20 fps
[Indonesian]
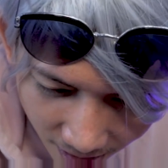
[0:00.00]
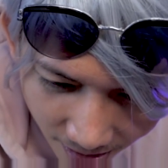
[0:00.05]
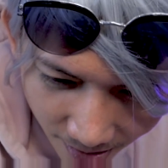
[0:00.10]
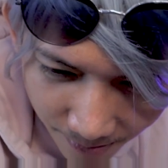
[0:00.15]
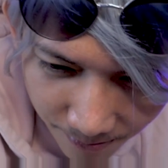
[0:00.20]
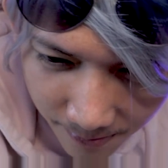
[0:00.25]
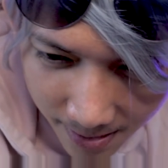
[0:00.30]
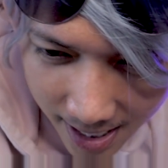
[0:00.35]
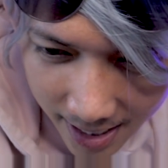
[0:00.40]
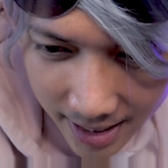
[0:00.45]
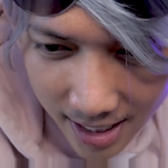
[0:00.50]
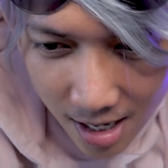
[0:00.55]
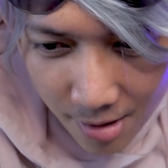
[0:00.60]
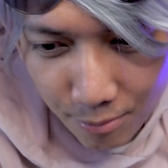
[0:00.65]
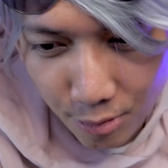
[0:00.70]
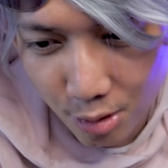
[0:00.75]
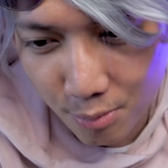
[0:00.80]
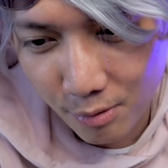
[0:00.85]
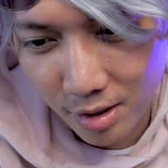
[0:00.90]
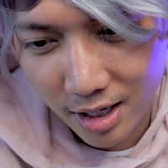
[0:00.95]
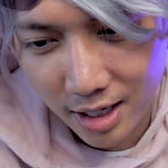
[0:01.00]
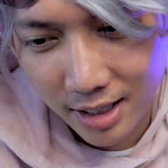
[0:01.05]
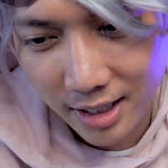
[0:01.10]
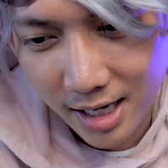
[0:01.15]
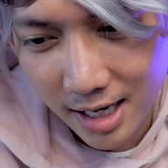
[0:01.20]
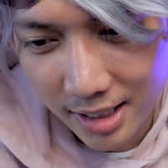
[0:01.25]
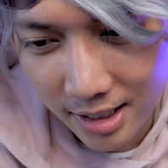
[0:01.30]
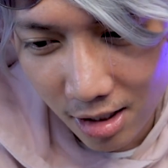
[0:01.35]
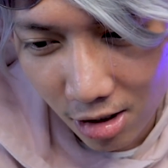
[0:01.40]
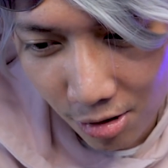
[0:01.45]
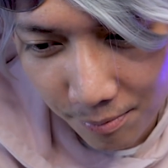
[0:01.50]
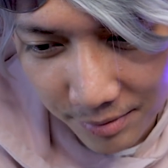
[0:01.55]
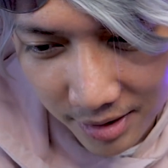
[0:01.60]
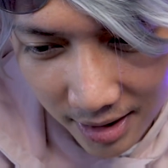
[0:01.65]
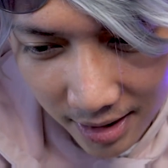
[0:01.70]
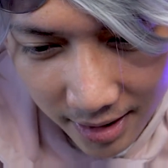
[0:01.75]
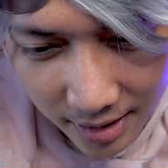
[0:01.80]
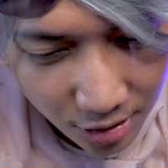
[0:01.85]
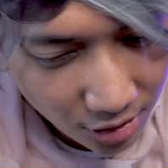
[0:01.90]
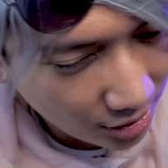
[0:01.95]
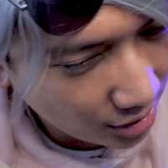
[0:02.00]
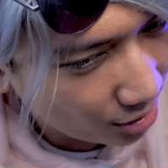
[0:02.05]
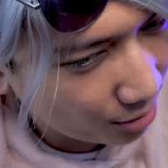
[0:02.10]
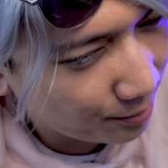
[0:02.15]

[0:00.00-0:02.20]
kepada meme keren kali ini kalau misalnya suka